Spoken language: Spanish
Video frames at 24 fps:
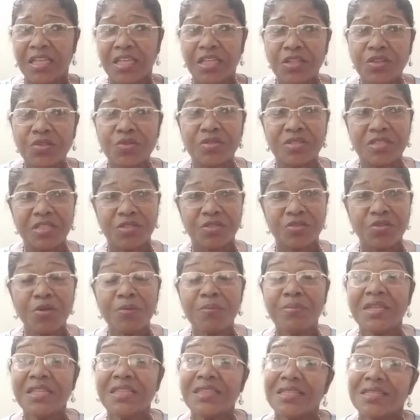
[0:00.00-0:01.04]
Entonces,
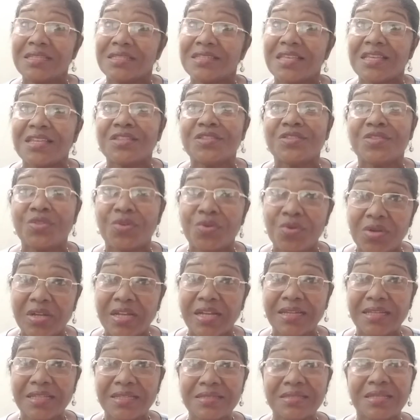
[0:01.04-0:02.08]
son 26
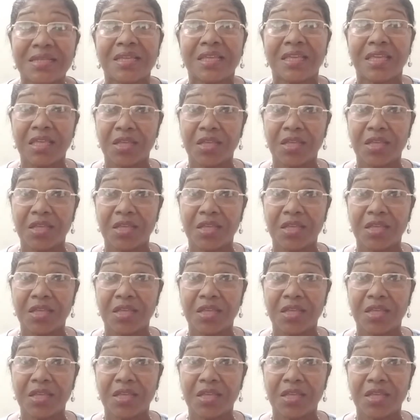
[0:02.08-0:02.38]
dólares